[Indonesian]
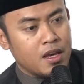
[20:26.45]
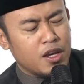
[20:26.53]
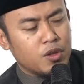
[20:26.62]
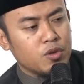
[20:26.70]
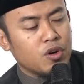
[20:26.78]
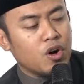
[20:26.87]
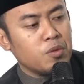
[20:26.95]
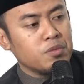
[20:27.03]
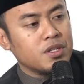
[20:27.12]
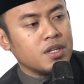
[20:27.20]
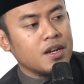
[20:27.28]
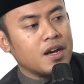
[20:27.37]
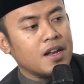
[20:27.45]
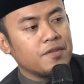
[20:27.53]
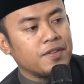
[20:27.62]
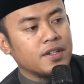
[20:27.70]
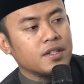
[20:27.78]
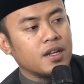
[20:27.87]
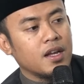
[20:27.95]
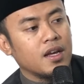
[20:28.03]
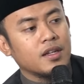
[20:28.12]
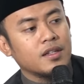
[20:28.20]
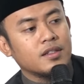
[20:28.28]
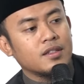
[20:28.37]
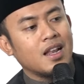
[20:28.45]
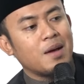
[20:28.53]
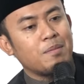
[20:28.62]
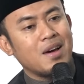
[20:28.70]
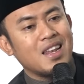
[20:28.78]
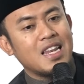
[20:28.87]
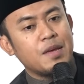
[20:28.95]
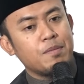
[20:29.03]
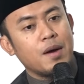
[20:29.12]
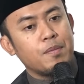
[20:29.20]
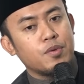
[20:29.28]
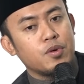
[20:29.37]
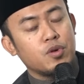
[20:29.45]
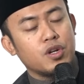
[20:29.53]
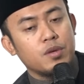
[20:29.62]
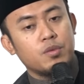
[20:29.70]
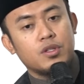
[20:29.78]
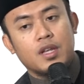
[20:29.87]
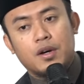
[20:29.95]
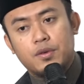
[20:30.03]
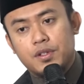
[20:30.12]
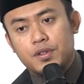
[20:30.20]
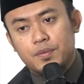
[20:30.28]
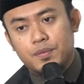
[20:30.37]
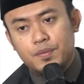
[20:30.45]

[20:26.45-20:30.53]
itu khomsina alfasana selama 50 ribu tahun